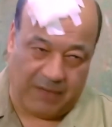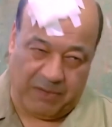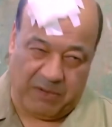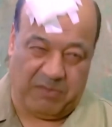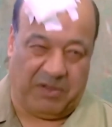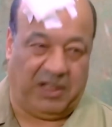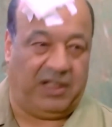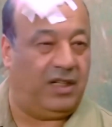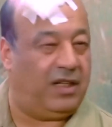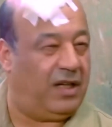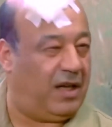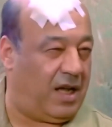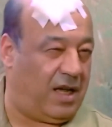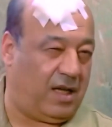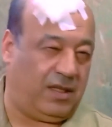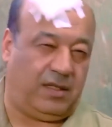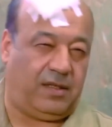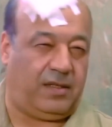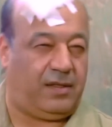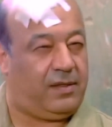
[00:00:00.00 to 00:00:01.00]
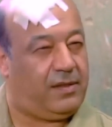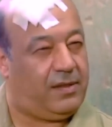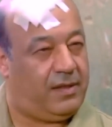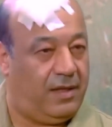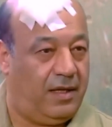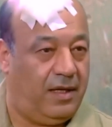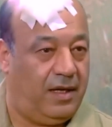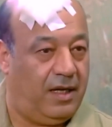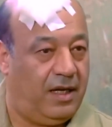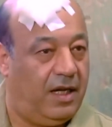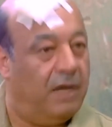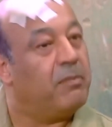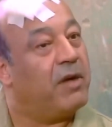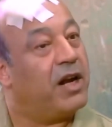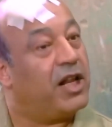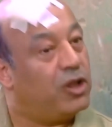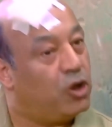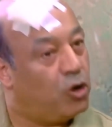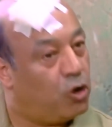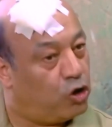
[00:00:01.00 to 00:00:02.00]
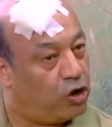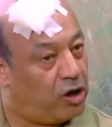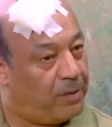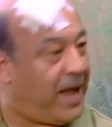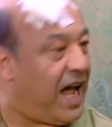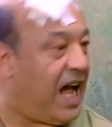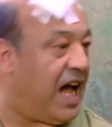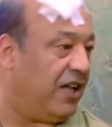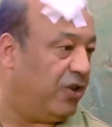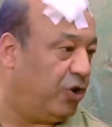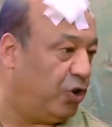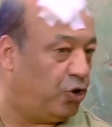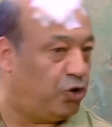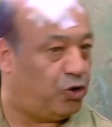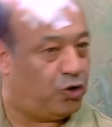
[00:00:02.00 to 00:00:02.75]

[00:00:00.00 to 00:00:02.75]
لا حبيبي ما تخرس المره دي رد بقى على